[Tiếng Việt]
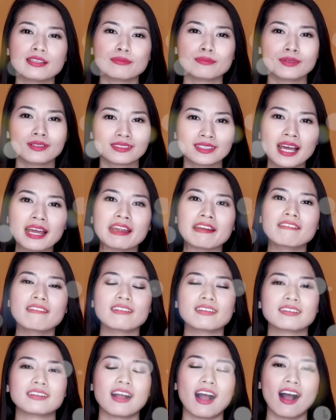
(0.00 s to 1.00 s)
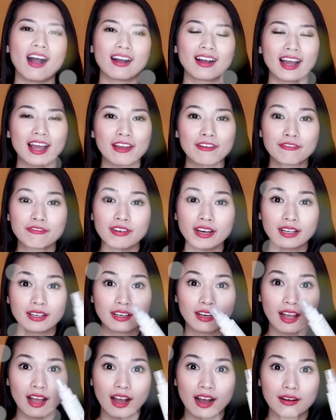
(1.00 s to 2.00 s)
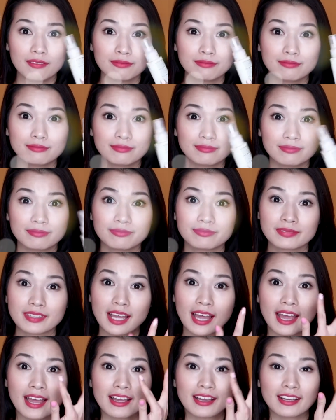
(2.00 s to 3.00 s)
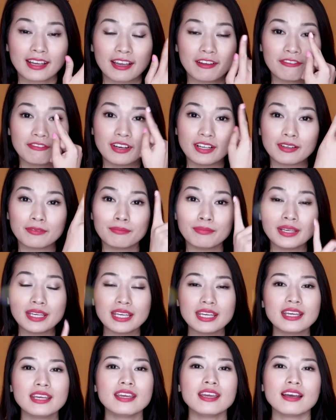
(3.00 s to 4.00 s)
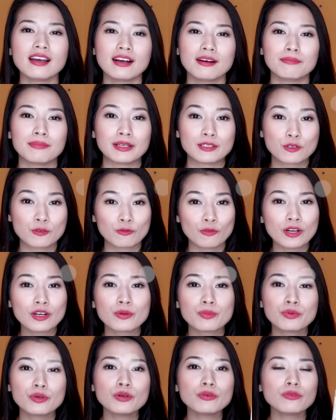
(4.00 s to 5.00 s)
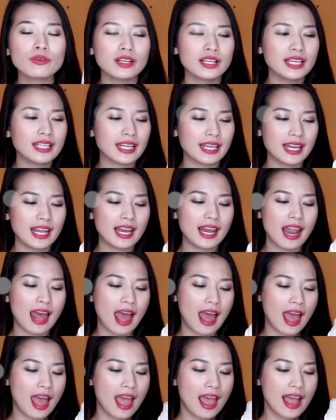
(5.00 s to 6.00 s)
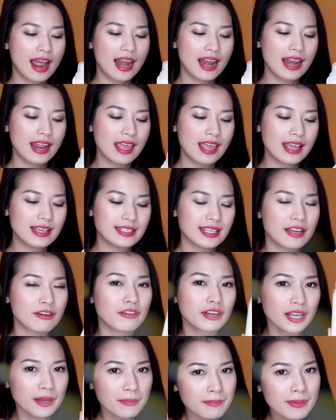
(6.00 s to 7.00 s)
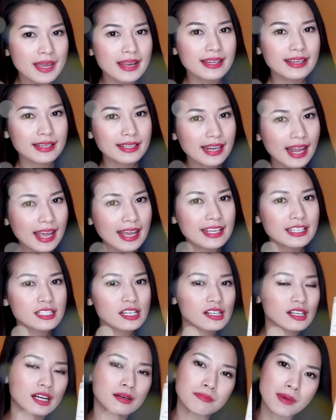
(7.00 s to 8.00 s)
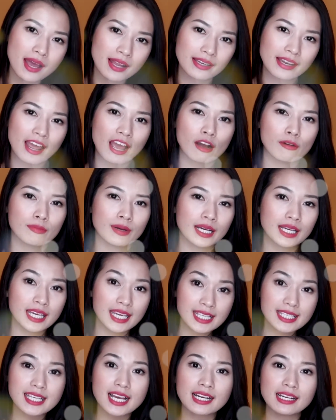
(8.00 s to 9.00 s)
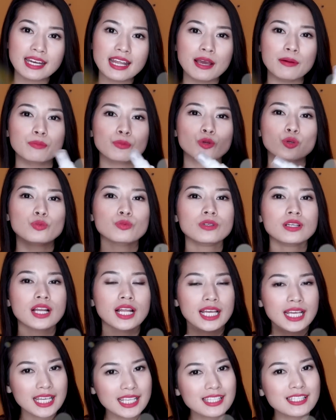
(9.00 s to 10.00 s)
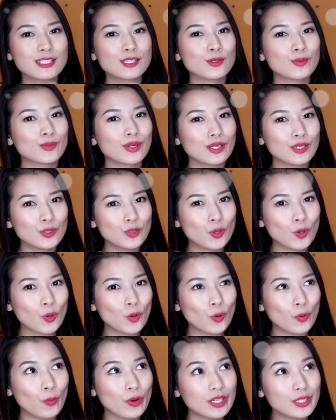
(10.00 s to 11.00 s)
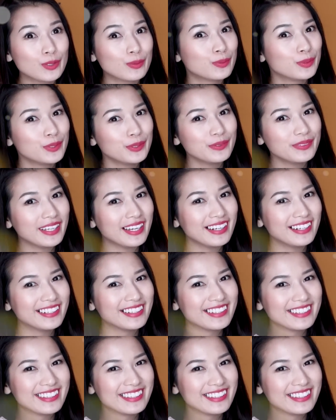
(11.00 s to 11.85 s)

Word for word: thì mới tẩy được uh, cái phần uh, cái phần mi mà dùng waterproof của Ly thế nên là Ly sẽ recommend cái này cho các bạn nào mà ít trang điểm cũng như là ít sử dụng các đồ waterproof nhé